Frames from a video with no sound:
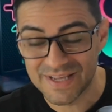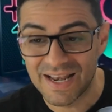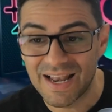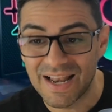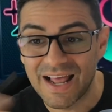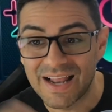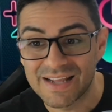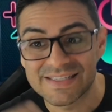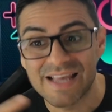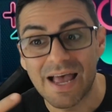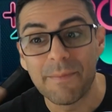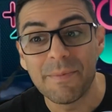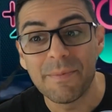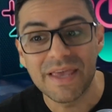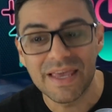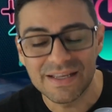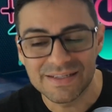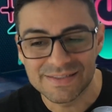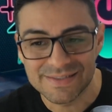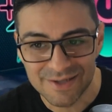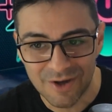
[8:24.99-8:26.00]
Ela sabe
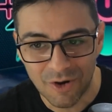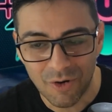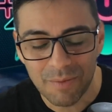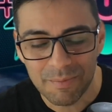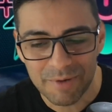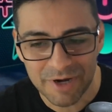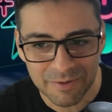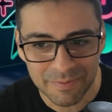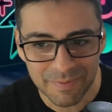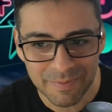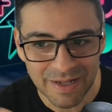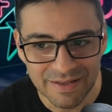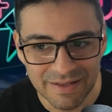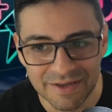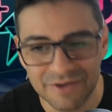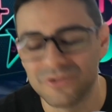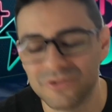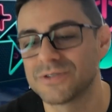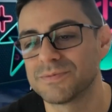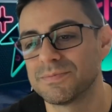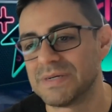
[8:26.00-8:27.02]
quem são a Breno
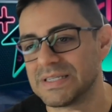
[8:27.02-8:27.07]
Matheus,